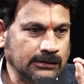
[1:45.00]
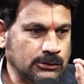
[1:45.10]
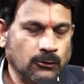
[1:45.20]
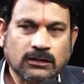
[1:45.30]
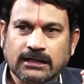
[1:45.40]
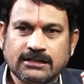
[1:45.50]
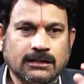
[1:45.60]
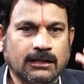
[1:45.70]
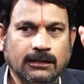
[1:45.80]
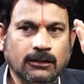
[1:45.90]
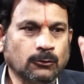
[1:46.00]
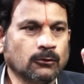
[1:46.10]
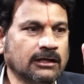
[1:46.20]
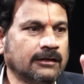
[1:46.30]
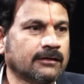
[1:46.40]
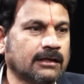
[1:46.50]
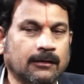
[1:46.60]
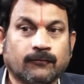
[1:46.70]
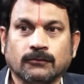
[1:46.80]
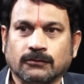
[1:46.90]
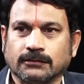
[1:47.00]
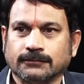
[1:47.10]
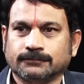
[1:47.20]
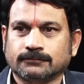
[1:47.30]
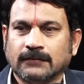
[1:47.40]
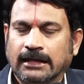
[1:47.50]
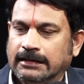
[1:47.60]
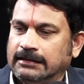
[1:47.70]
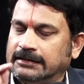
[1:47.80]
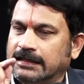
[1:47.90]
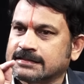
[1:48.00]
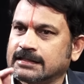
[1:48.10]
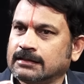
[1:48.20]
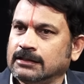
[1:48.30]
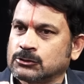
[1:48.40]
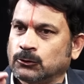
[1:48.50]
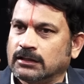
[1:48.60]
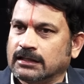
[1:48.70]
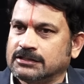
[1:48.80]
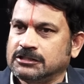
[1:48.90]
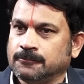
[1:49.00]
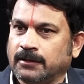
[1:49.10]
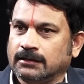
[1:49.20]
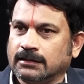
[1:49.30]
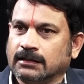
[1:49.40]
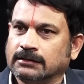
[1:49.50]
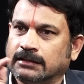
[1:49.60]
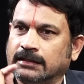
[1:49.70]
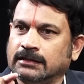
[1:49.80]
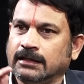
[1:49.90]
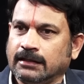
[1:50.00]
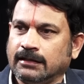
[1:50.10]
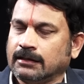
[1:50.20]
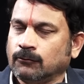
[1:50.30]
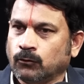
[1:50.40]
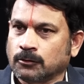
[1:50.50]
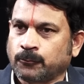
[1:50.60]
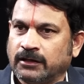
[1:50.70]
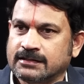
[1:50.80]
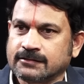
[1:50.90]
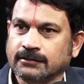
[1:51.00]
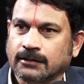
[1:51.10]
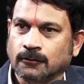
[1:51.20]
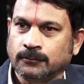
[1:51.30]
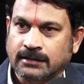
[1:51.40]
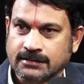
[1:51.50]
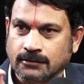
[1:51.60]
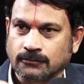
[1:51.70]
ఈ సోనాగచ్చి అనేది హుగ్లీ నివదికి రెఫ్లో ఉంటుంది ఎగ్జాక్ట్లీ సోనాగచ్చి ప్రాంతానికి అంటే రెడ్ లైట్ ఏరియాకి వన్ పాయింట్ సెవెన్ కిలోమీటర్స్లో